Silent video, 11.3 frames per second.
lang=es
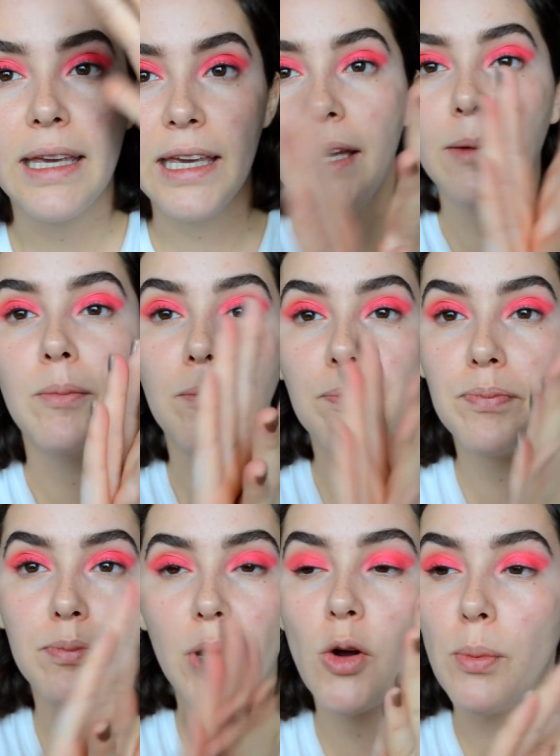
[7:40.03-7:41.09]
Y
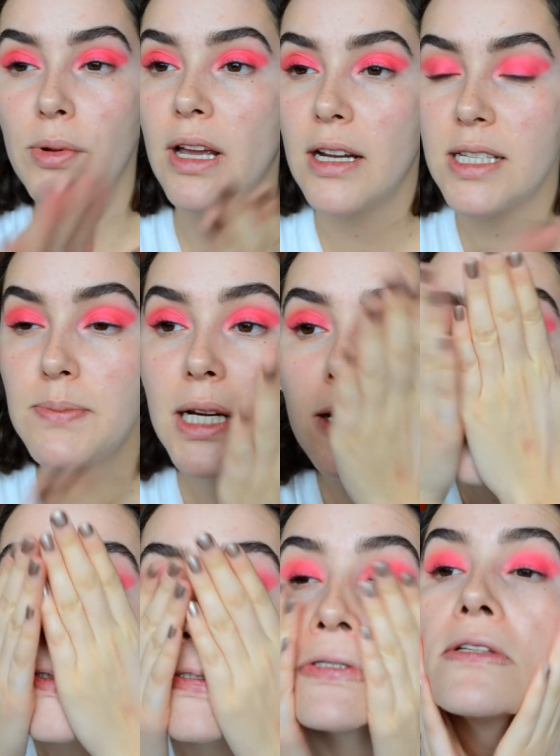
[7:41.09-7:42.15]
me lo voy a poner en las
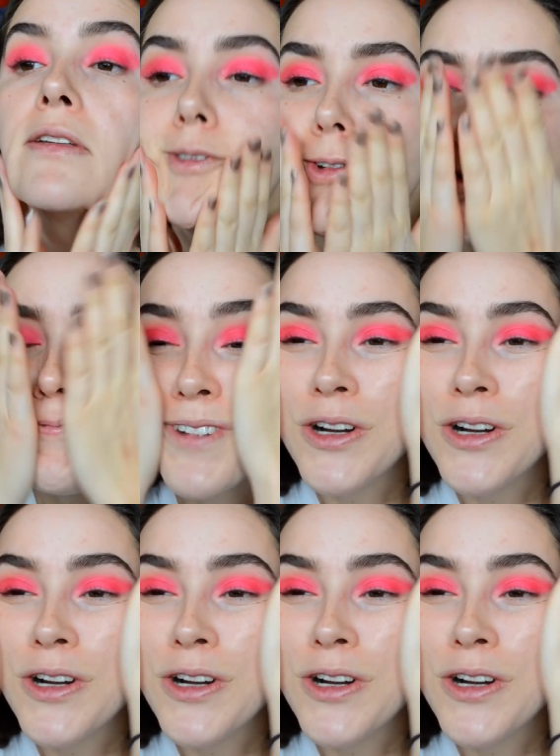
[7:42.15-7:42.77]
manos me